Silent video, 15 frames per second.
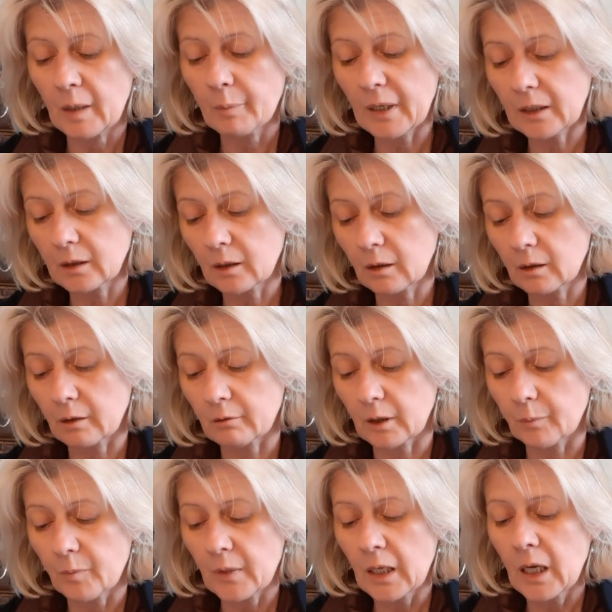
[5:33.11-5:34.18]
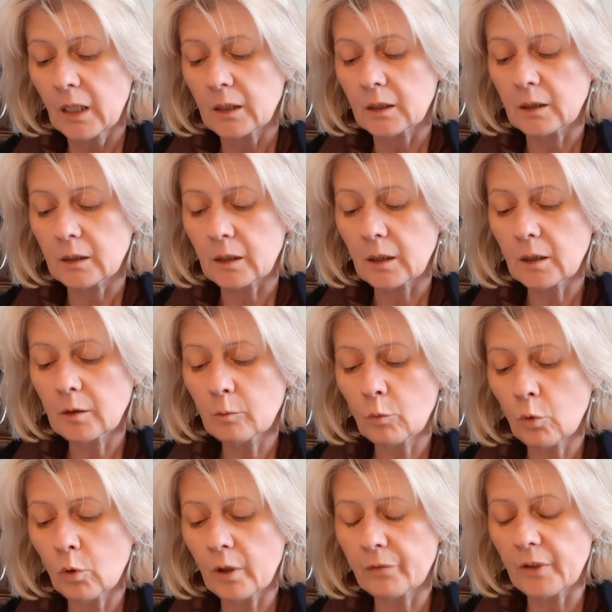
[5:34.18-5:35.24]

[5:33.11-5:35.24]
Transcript: Пятая глава. «Сын мой,